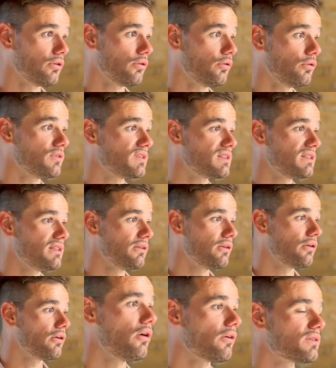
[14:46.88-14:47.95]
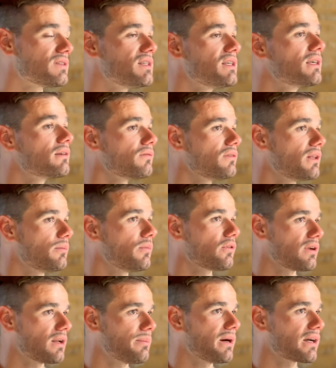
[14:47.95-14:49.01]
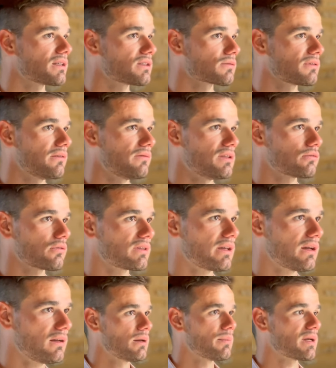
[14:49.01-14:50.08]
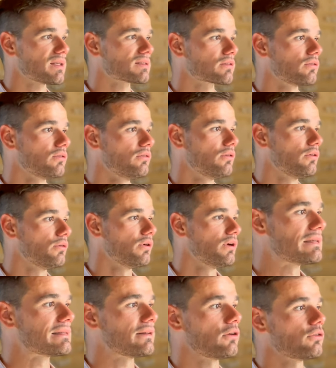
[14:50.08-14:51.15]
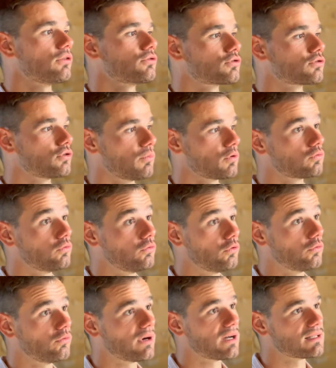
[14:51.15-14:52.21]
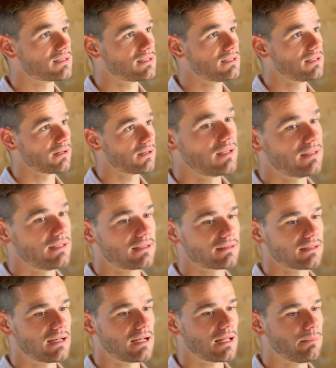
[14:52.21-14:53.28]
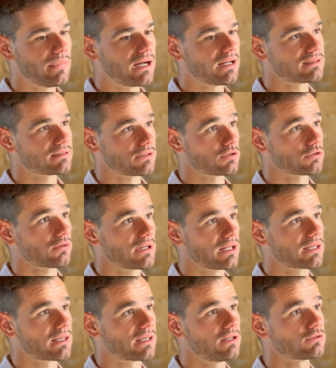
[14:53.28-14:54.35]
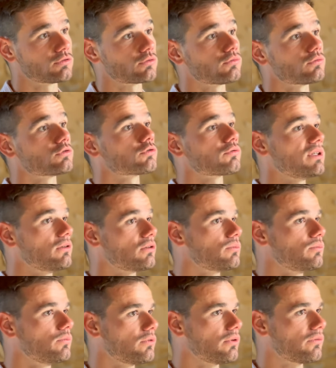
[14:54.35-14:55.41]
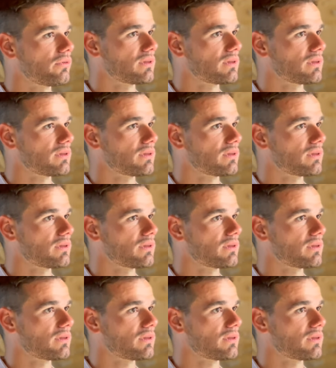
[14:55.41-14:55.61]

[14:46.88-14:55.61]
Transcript: aussi antiques finalement dans l'apparition de la vie sur Terre, parce que ça leur donne justement tout le loisir d'être la base sur laquelle se construit notre monde en